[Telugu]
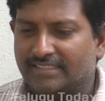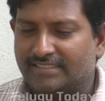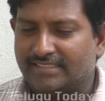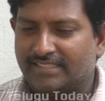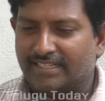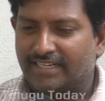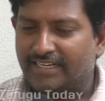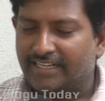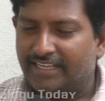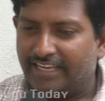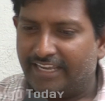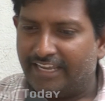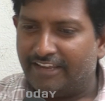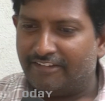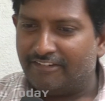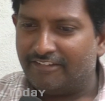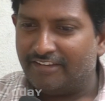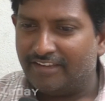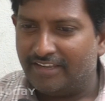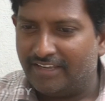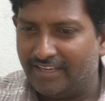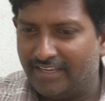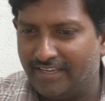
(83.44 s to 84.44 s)
అసలు
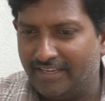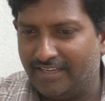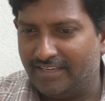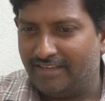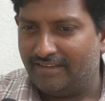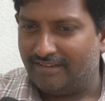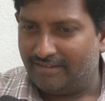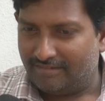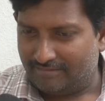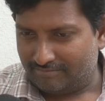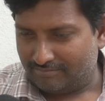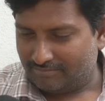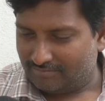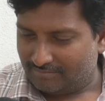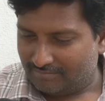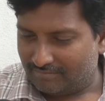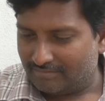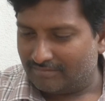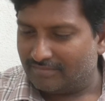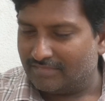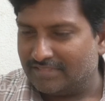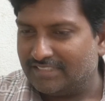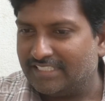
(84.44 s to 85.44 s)
ఏమీ
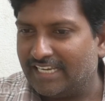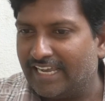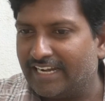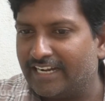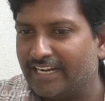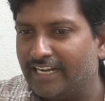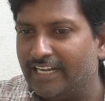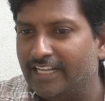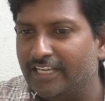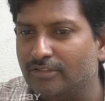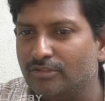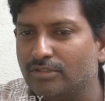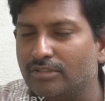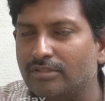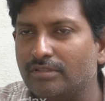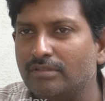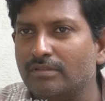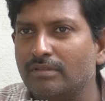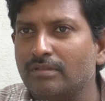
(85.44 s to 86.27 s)
జరగలేదు